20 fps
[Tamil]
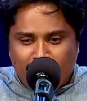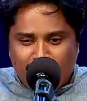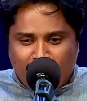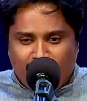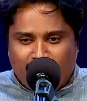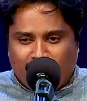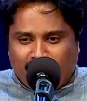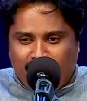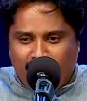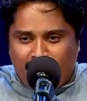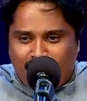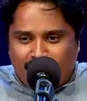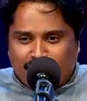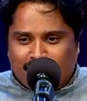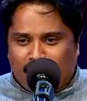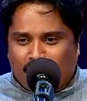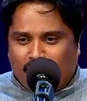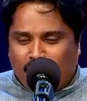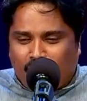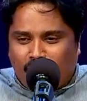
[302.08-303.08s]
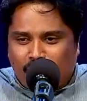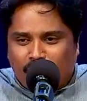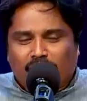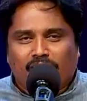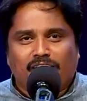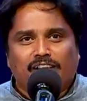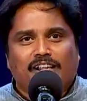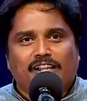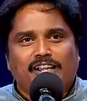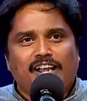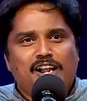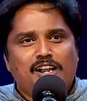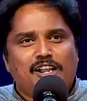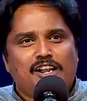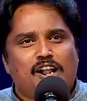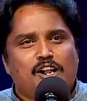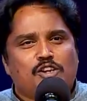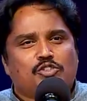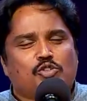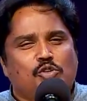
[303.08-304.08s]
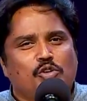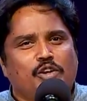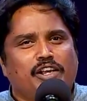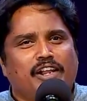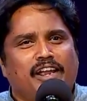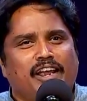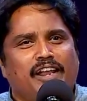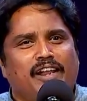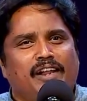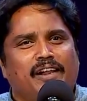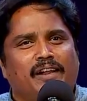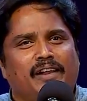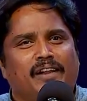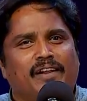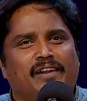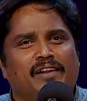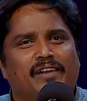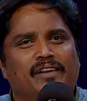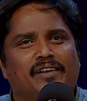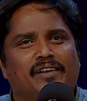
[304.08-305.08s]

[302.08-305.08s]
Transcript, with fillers: இன்றைக்கே ஏற்ற காலம் வருகிறது என்று நான் சொல்கிறேன்